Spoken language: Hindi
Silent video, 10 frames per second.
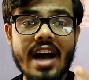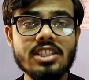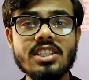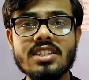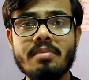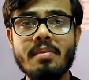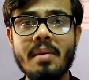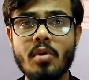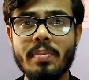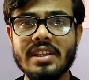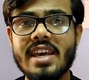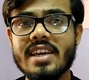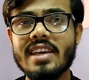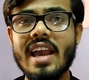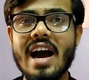आज के समय में आपको पता
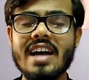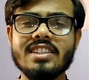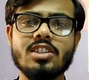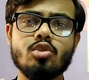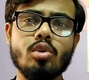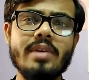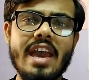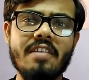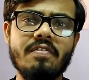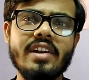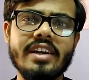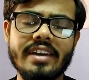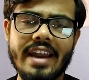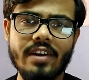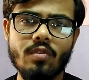है कि आज का जो भी एफिलेट
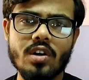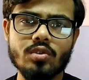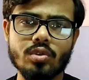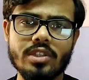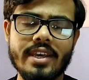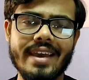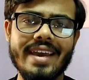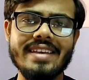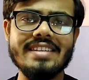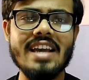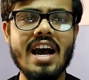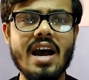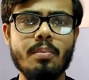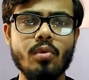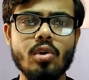नेटवर्क होते हैं या
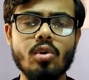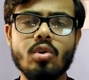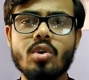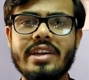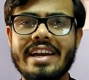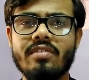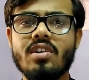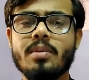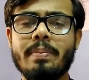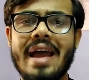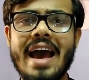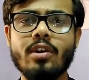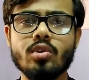आप बोल लो कोई नेटवर्क प्लान